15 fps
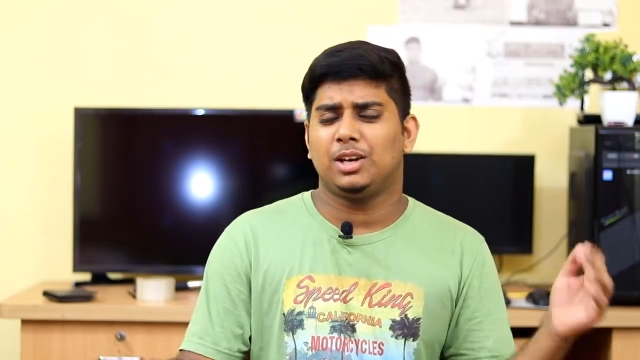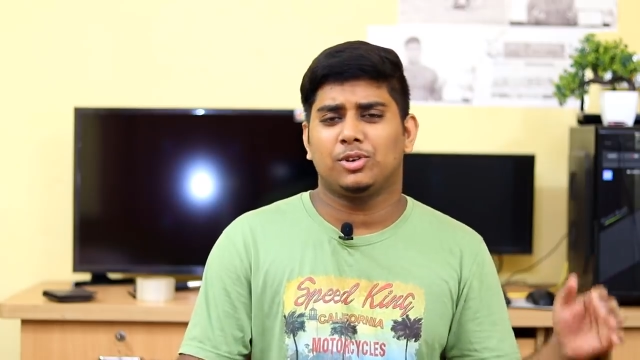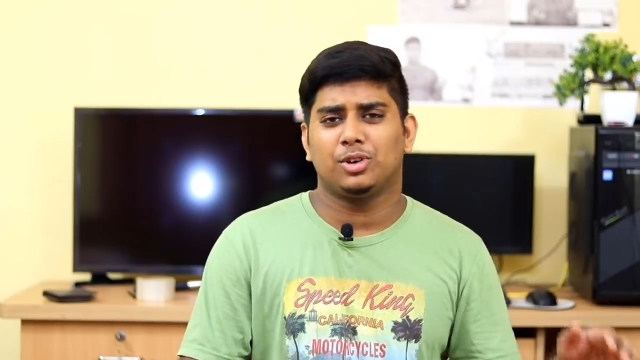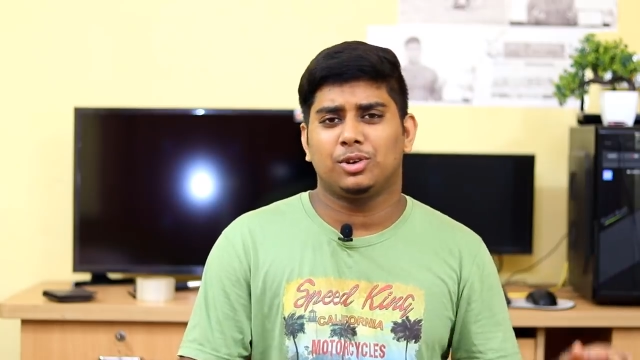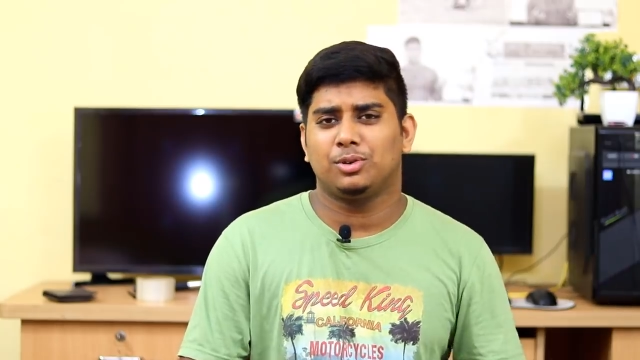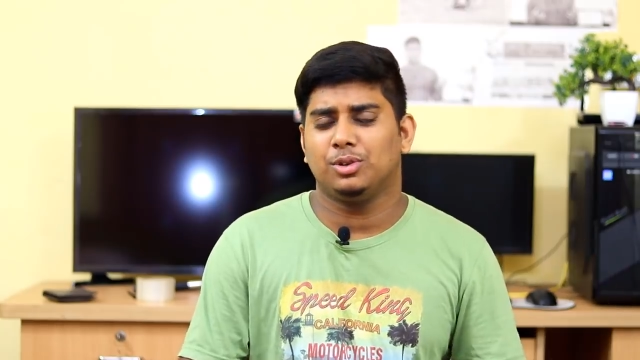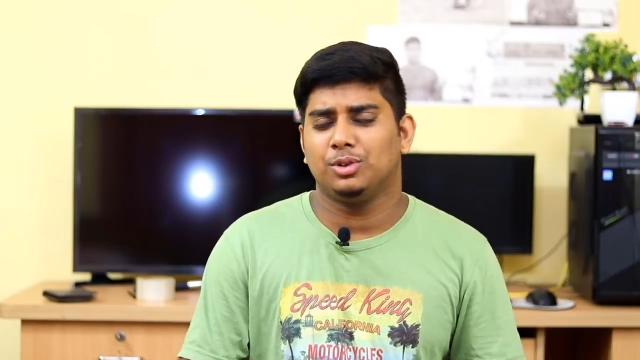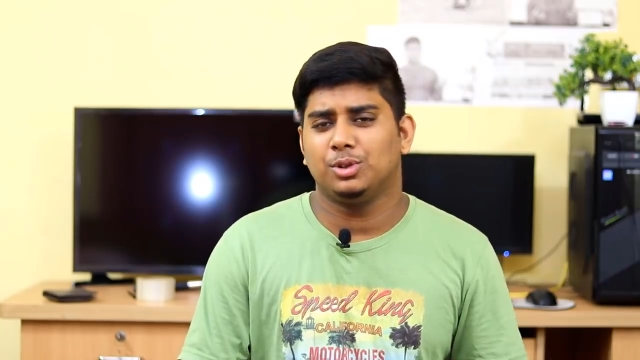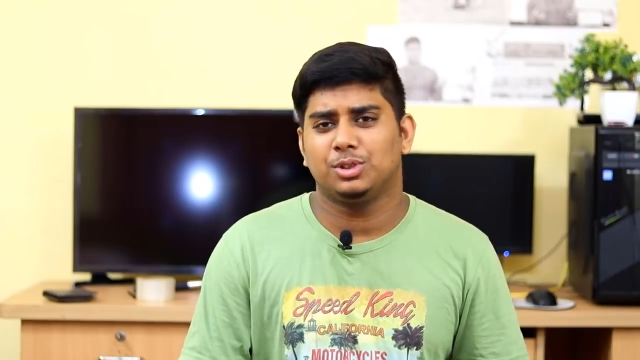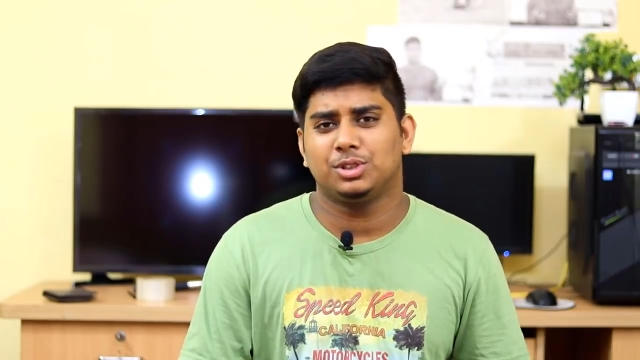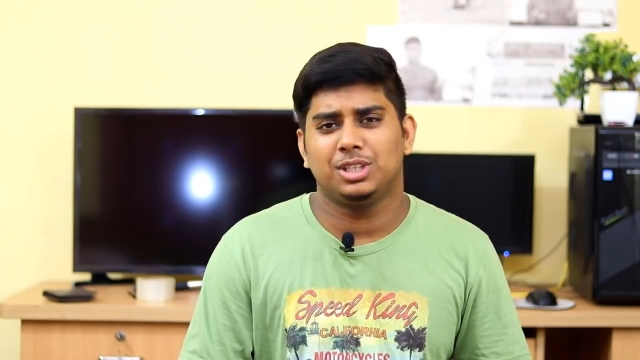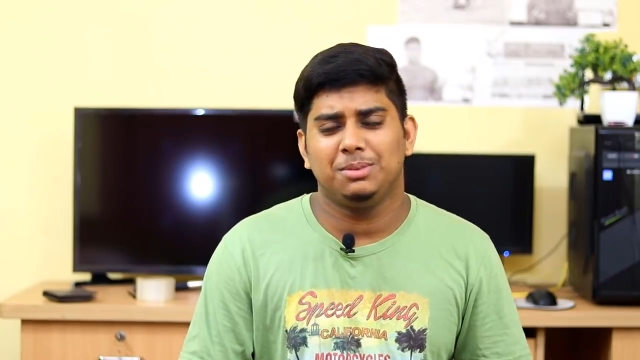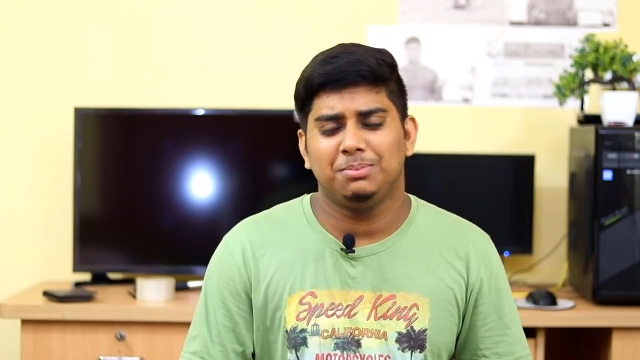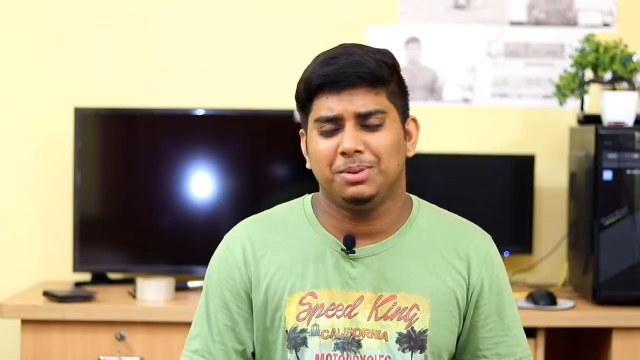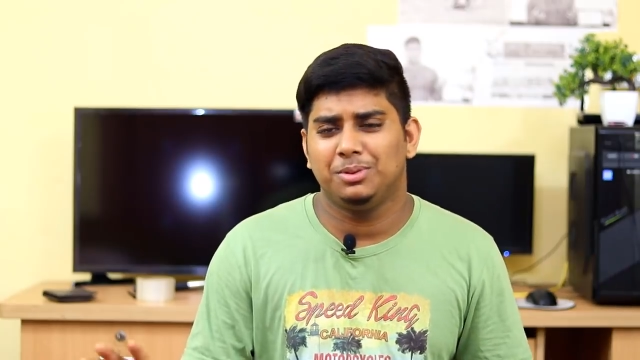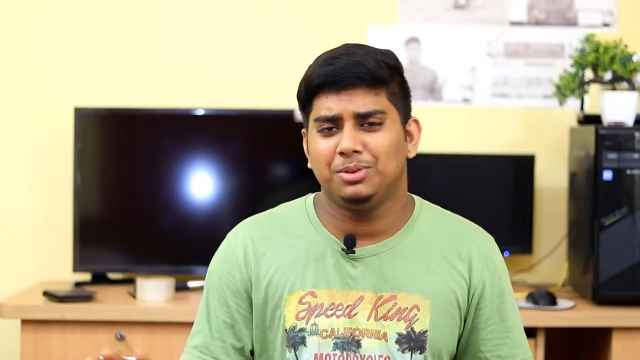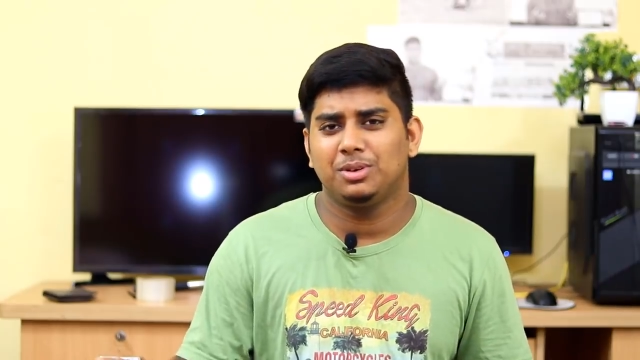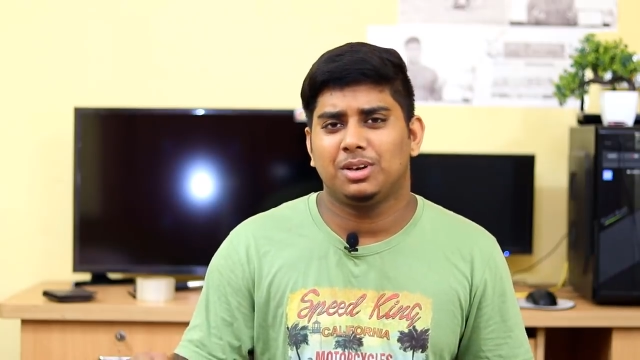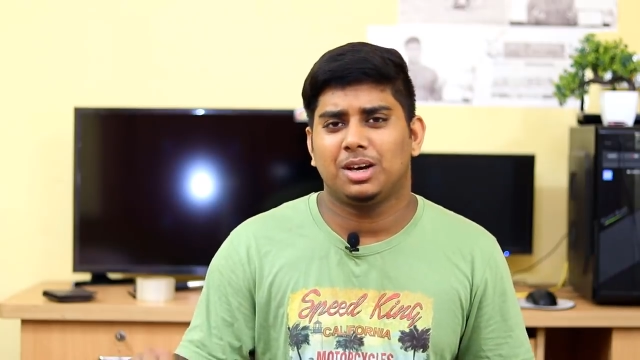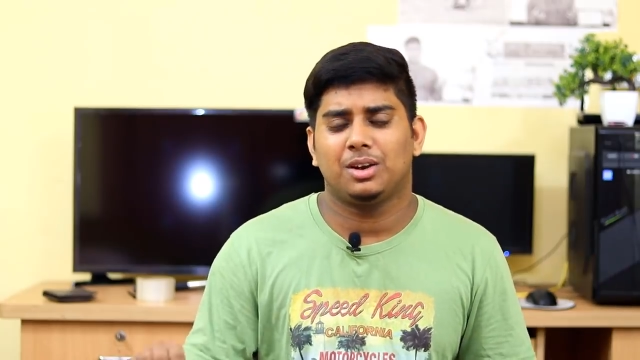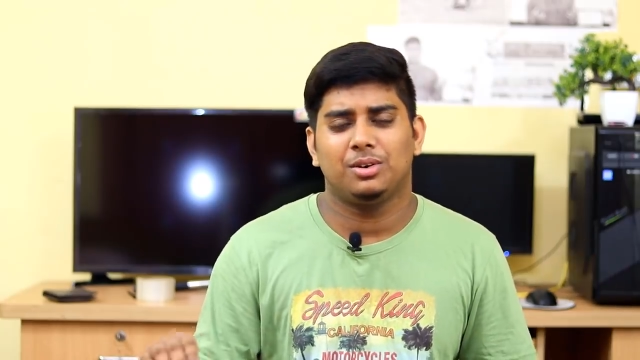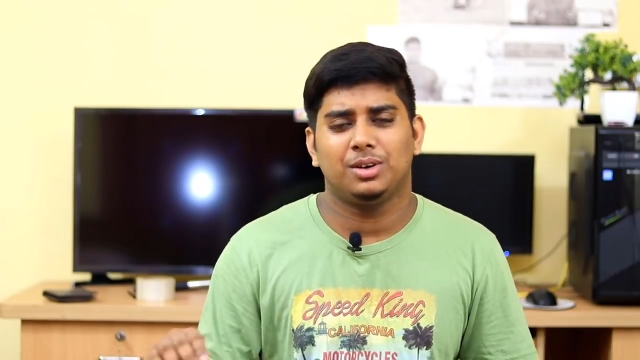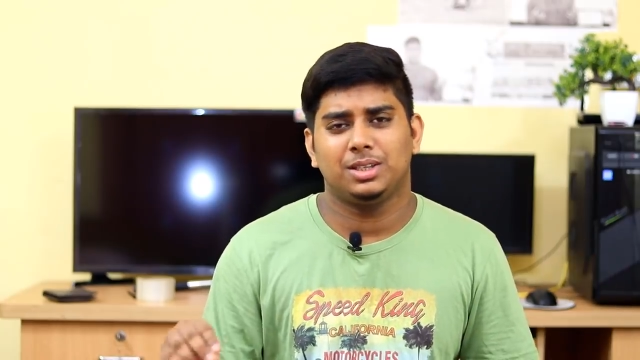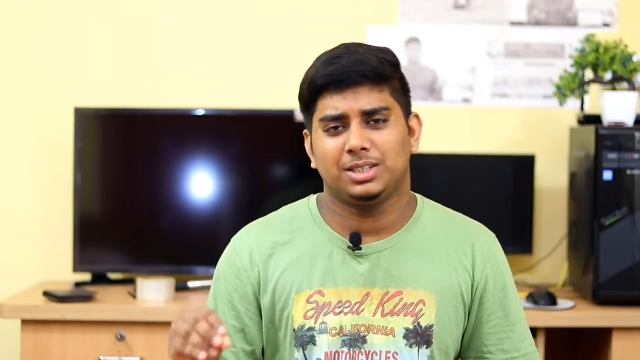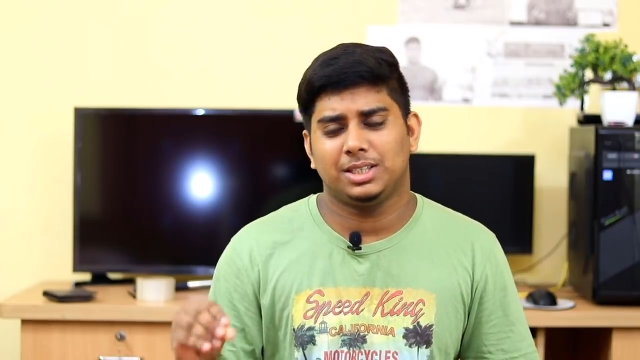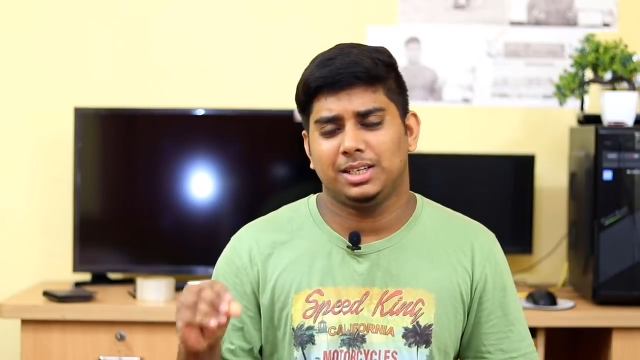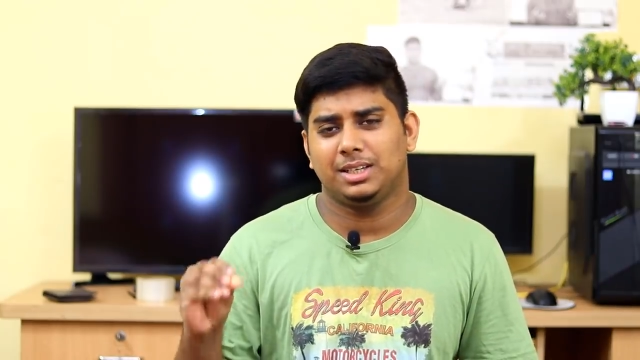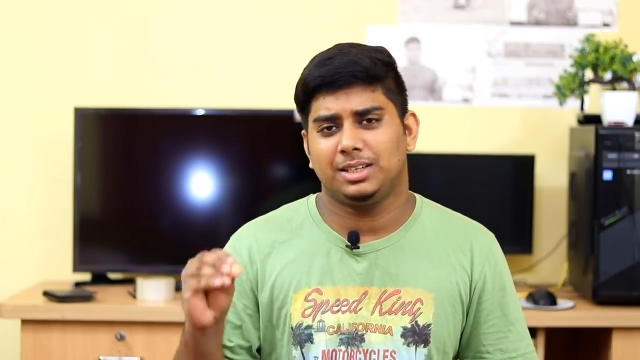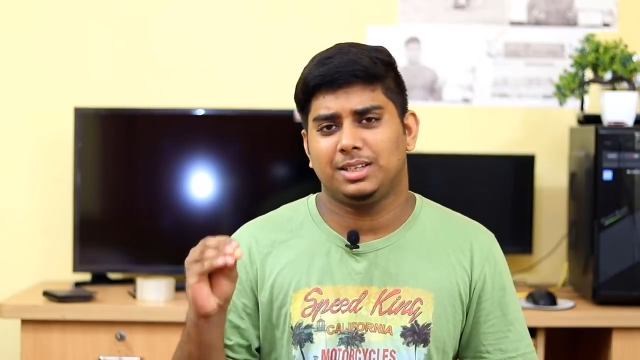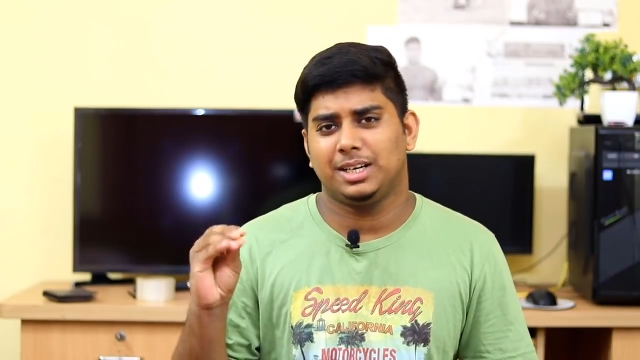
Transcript: চালকের কোনো দোষ নেই বিভিন্ন কারণে সেই